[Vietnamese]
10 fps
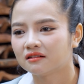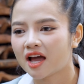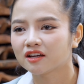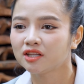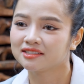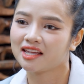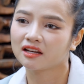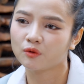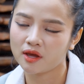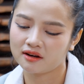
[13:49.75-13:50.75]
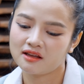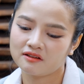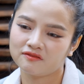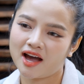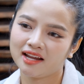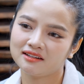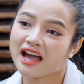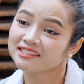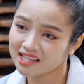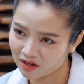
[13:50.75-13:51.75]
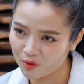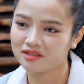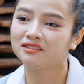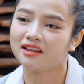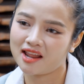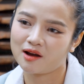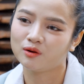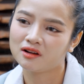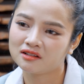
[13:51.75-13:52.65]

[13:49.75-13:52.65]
anh có thể rèn luyện và anh đã rèn luyện như thế nào